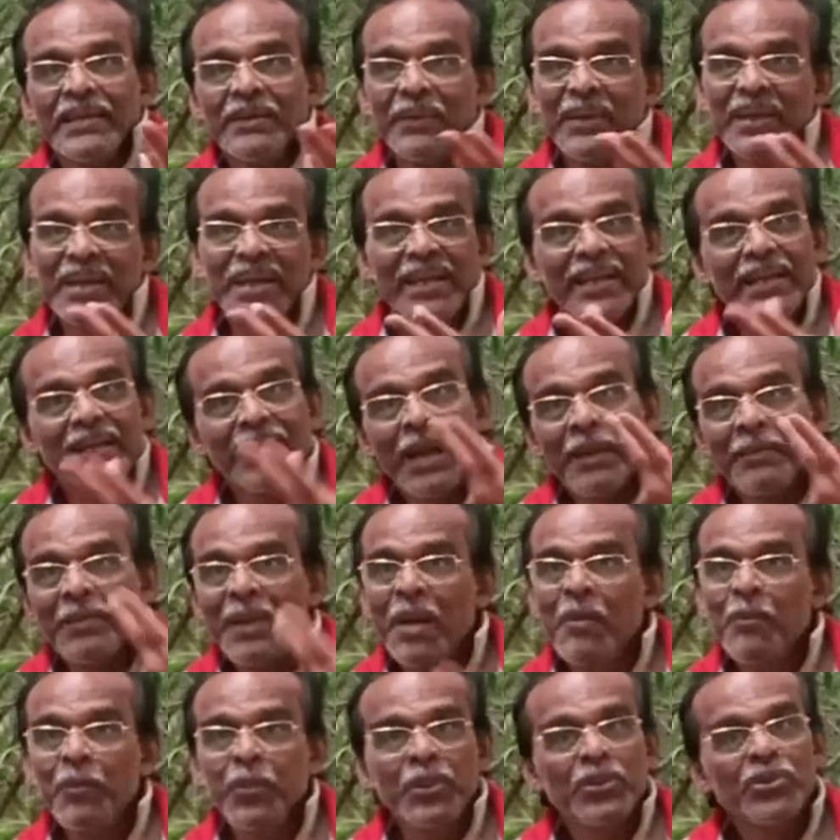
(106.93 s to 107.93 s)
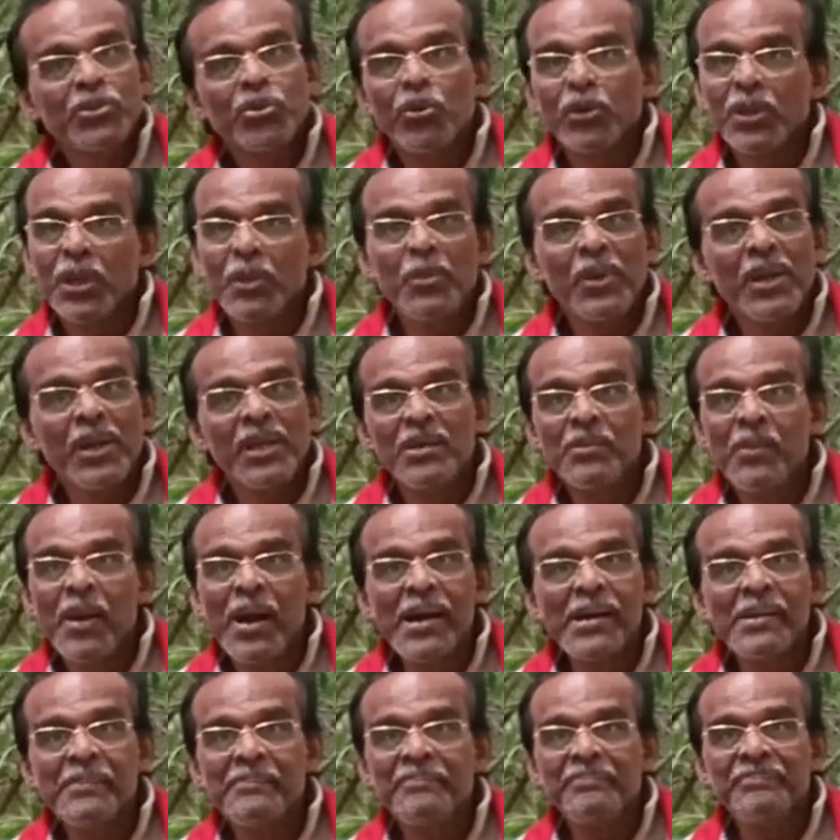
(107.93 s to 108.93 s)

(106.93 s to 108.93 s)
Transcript: இவைகளையெல்லாம் நாம் புரிந்து கொள்ள முடியுமா